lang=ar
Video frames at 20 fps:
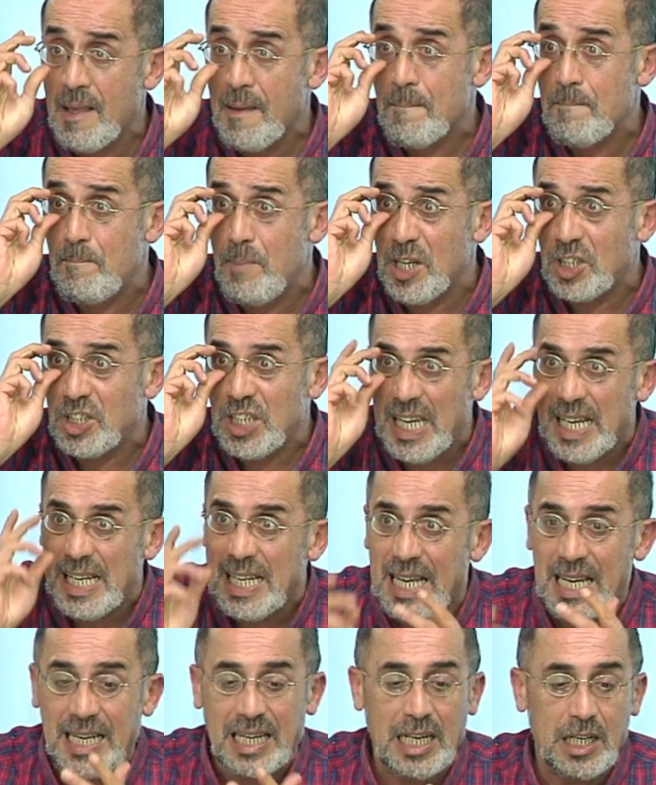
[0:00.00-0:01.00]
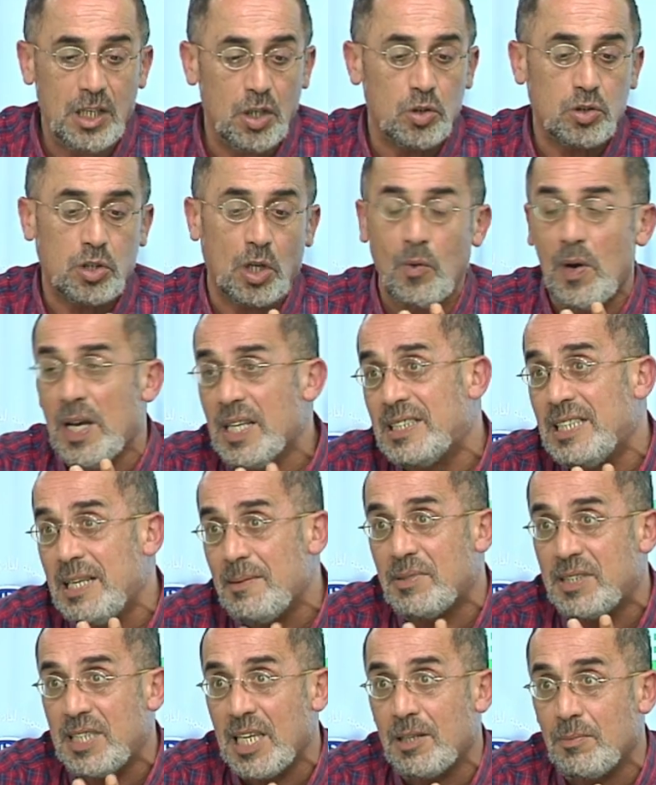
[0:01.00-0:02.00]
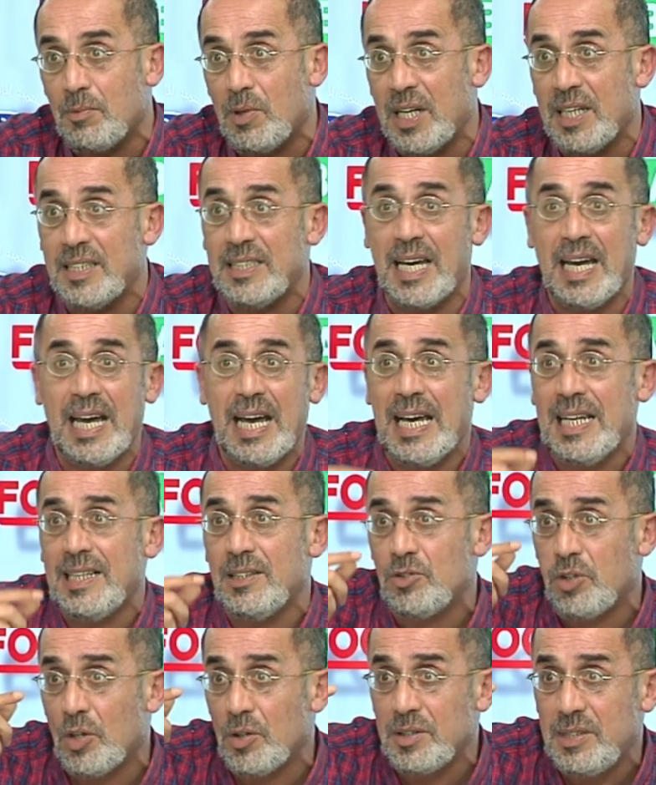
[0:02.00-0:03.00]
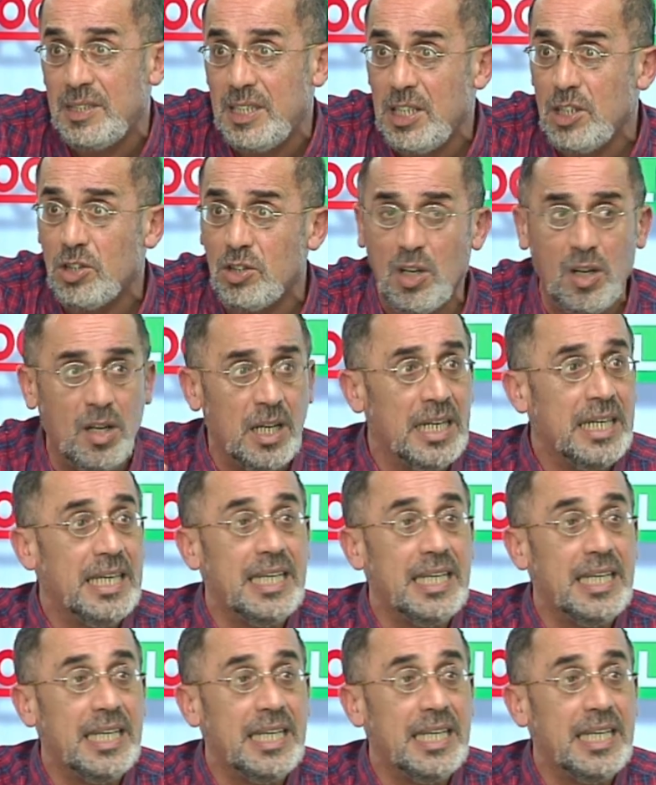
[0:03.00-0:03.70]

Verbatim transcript: باش على الاقل لو تروازيام سيغمون هذا دون ديزون